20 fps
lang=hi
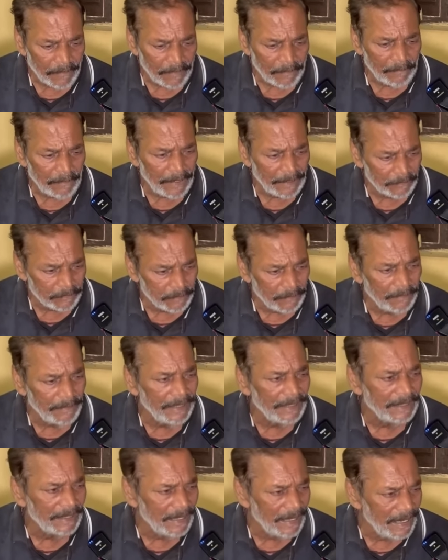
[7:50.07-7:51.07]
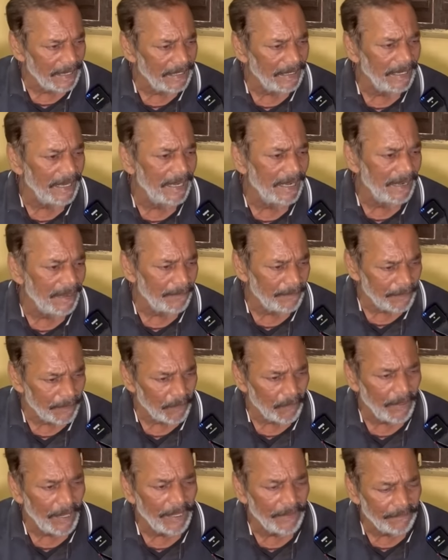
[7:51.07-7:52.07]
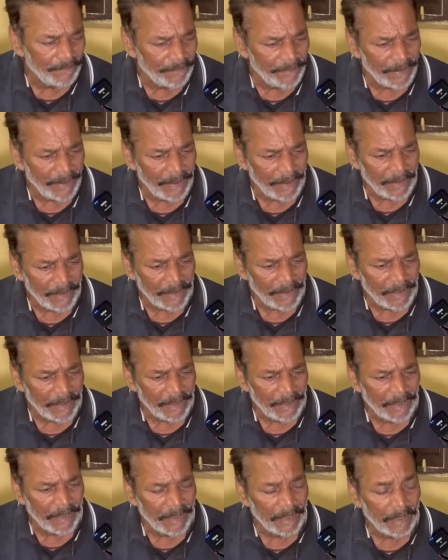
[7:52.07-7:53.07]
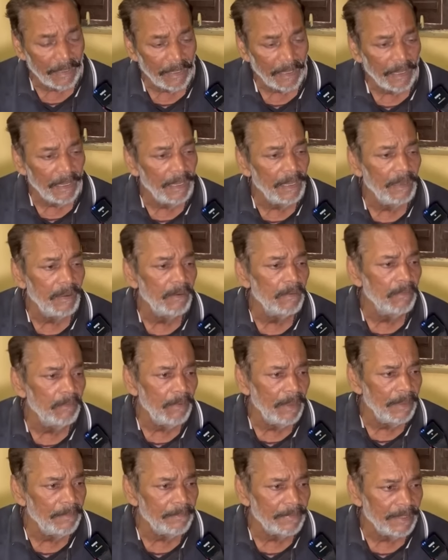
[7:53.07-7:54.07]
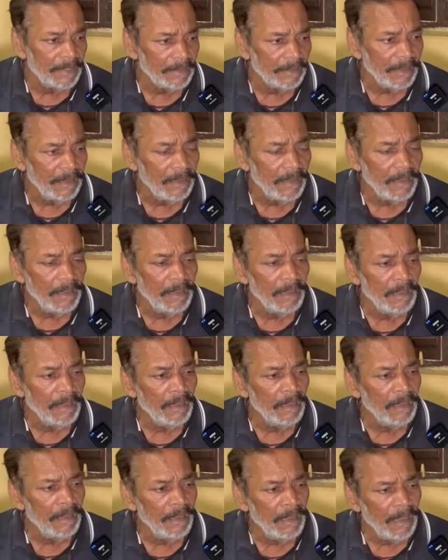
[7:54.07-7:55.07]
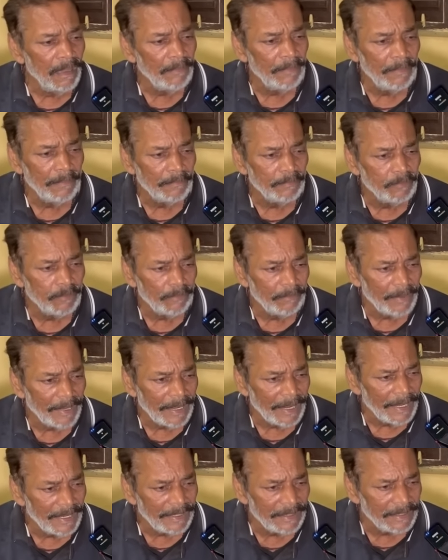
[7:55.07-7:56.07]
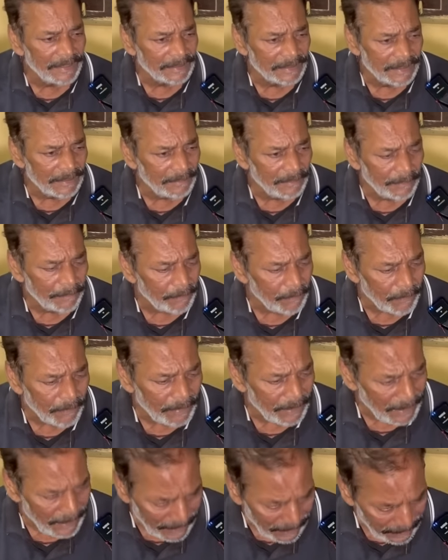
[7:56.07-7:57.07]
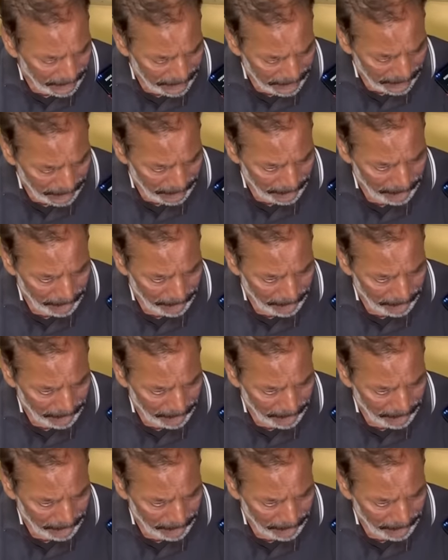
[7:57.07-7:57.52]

बाथरूम ले जरा ले आना फिर वाइफ है ये लोग वाइफ करते अब हम दोबारा इंडस्ट्री में फ़ोन नहीं किए